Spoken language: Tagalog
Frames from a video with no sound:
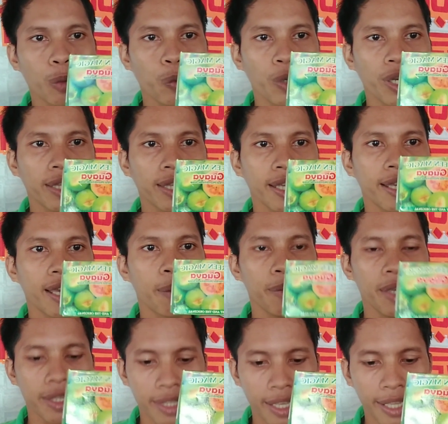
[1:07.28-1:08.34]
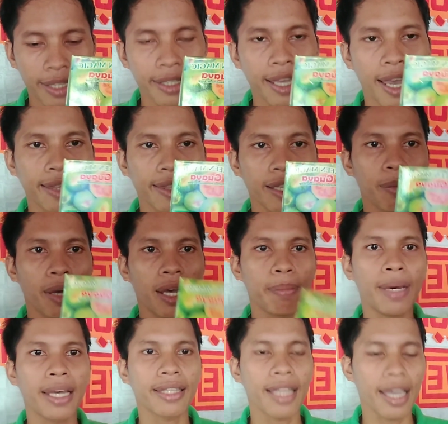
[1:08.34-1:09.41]
or pwede gamitin kahit ng mga
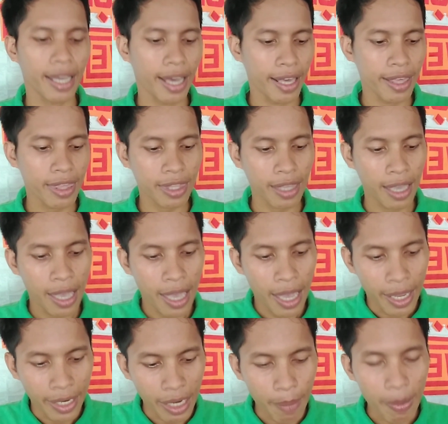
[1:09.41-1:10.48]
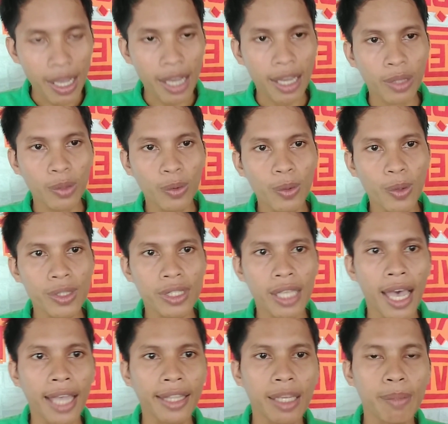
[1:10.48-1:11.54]
bata guys na makakatulong
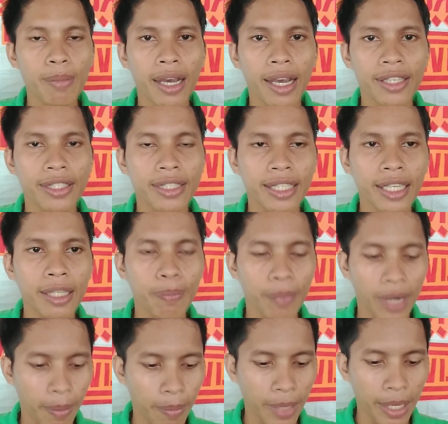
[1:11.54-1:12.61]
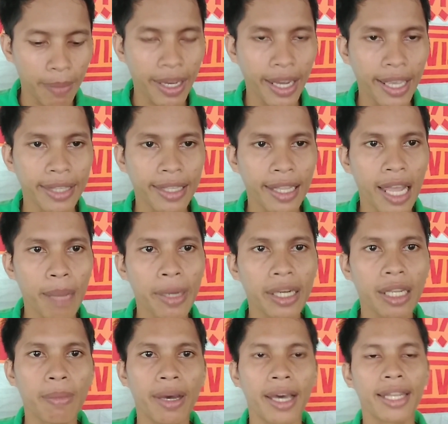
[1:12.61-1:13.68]
sa ating mga skin problem gaya na
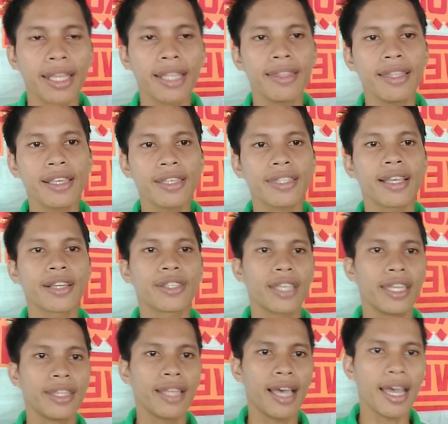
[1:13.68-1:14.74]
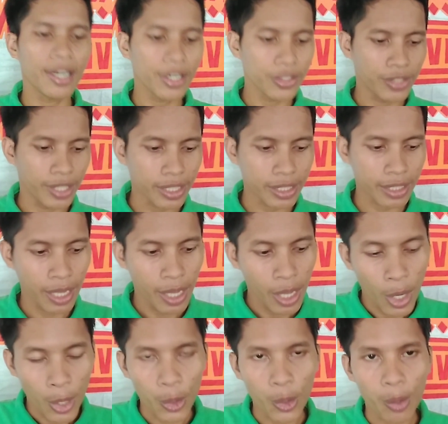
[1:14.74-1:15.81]
lamang ng mga redness, ng skin allergies,
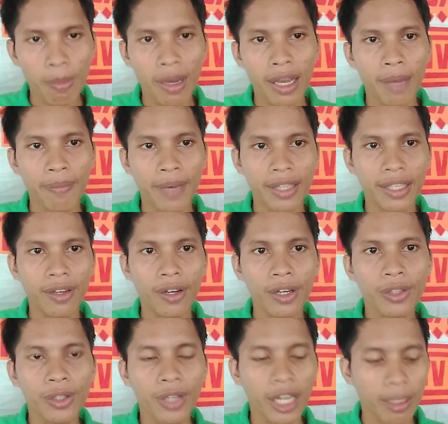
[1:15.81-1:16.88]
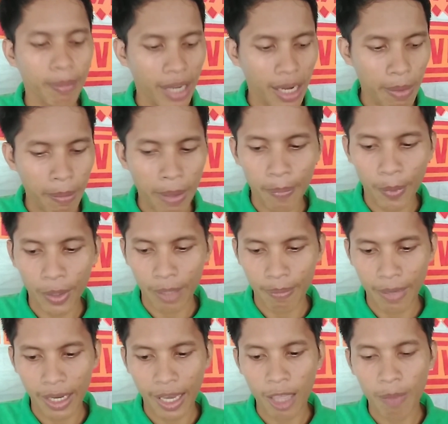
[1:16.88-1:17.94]
yung mga body odor at marami pa pong
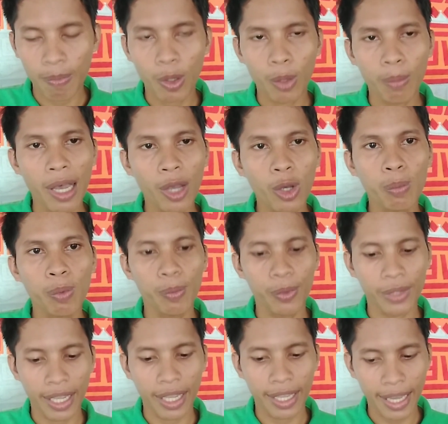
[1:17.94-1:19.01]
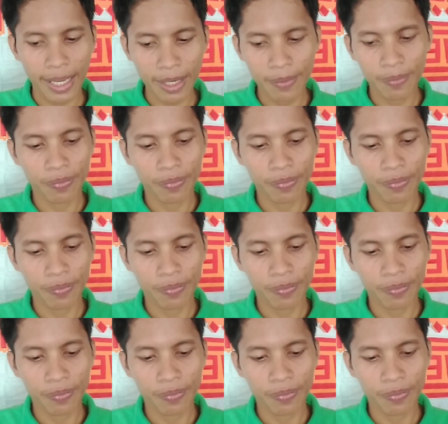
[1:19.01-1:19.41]
iba guys. Pero bago po muna yan,